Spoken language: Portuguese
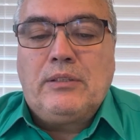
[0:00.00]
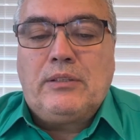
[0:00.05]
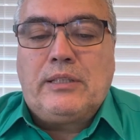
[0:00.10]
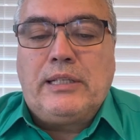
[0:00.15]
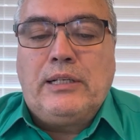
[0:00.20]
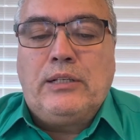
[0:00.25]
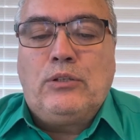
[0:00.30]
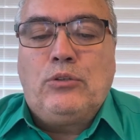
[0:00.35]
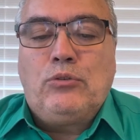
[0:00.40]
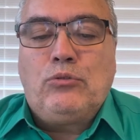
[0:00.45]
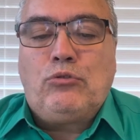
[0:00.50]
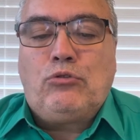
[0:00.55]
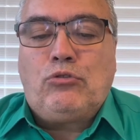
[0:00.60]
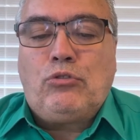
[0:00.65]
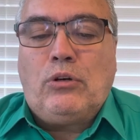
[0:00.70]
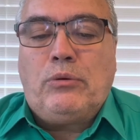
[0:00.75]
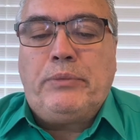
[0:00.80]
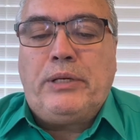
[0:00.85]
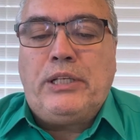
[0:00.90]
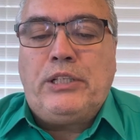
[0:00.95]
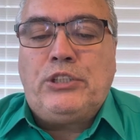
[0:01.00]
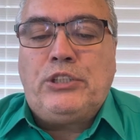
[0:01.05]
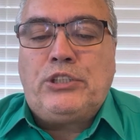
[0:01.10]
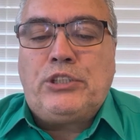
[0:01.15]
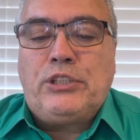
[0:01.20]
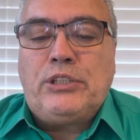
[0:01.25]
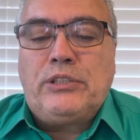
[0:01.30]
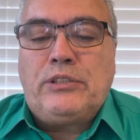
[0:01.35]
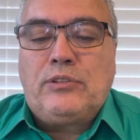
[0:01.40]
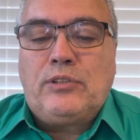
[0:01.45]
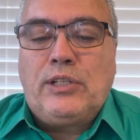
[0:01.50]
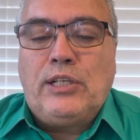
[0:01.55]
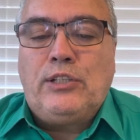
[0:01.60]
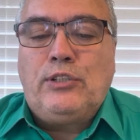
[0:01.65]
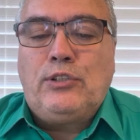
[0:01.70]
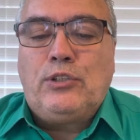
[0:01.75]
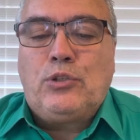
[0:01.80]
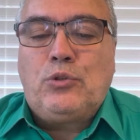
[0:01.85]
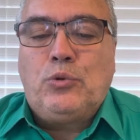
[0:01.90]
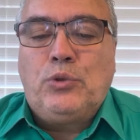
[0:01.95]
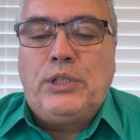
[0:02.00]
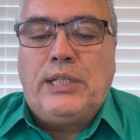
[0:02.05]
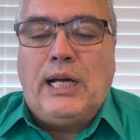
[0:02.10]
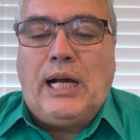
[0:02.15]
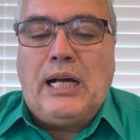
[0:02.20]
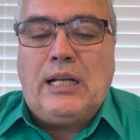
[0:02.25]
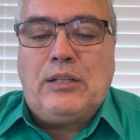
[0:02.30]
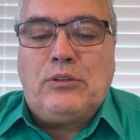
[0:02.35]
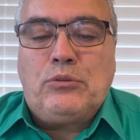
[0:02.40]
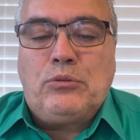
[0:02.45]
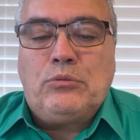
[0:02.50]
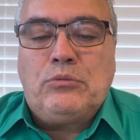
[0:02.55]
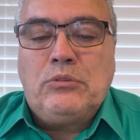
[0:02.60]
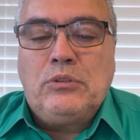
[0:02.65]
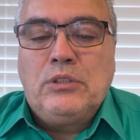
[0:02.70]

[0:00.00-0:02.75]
Então, somente tende cuidado